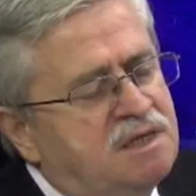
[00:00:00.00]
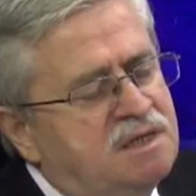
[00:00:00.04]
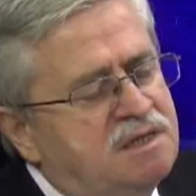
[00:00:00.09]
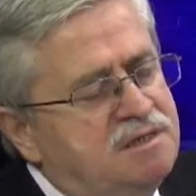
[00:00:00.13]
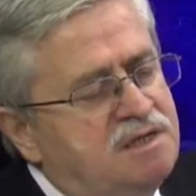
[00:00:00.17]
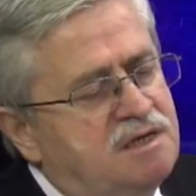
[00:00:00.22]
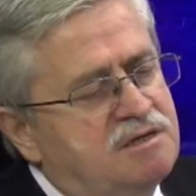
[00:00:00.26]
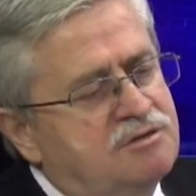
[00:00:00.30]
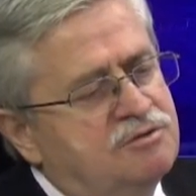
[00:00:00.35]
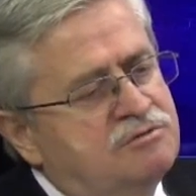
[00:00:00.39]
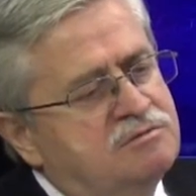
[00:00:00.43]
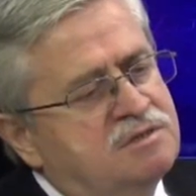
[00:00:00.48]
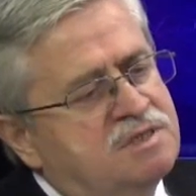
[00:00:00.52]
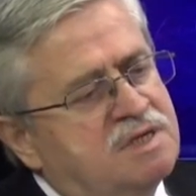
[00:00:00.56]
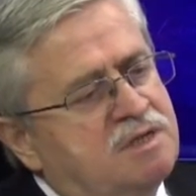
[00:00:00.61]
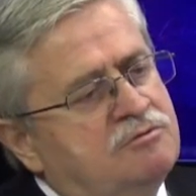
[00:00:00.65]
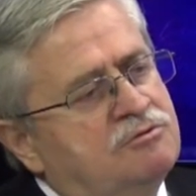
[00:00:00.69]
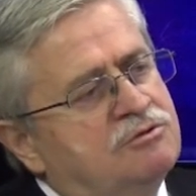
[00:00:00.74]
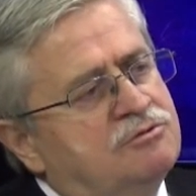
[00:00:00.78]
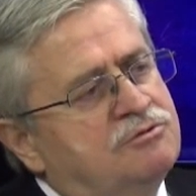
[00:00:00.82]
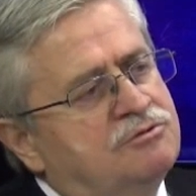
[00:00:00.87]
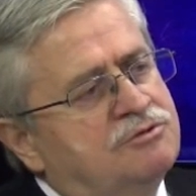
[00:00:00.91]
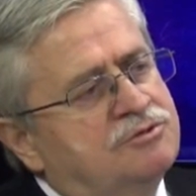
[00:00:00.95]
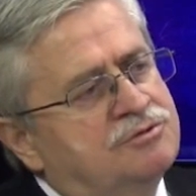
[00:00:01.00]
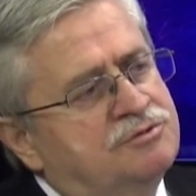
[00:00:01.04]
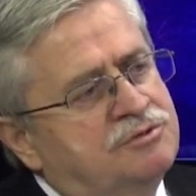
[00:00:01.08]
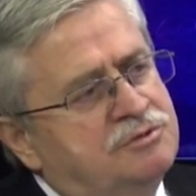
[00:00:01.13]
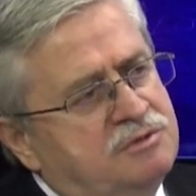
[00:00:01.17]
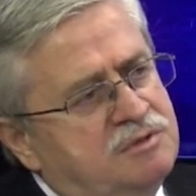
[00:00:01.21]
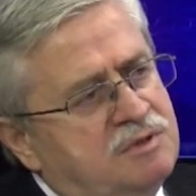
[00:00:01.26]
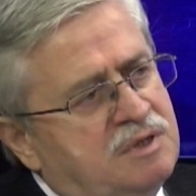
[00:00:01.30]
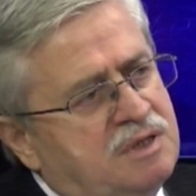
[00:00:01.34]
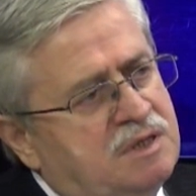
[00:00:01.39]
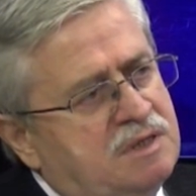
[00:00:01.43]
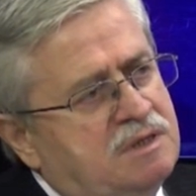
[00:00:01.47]
ne kadar güzel elbette. olurdu.
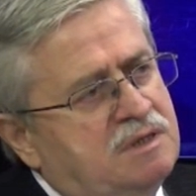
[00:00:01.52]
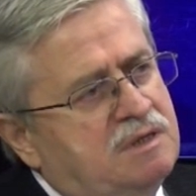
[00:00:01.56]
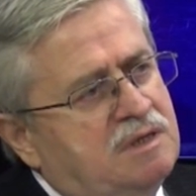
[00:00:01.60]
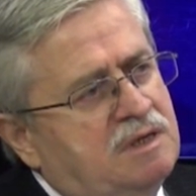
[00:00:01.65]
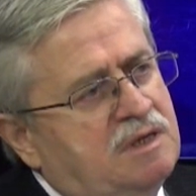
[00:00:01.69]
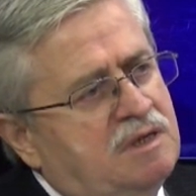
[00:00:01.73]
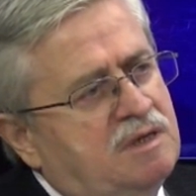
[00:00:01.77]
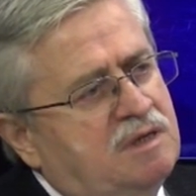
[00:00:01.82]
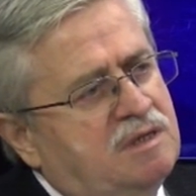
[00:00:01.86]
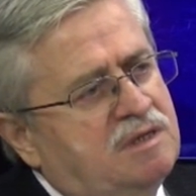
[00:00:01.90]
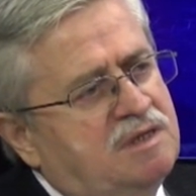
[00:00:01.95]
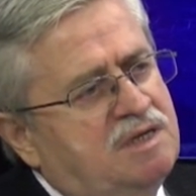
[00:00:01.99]
Çok doğru.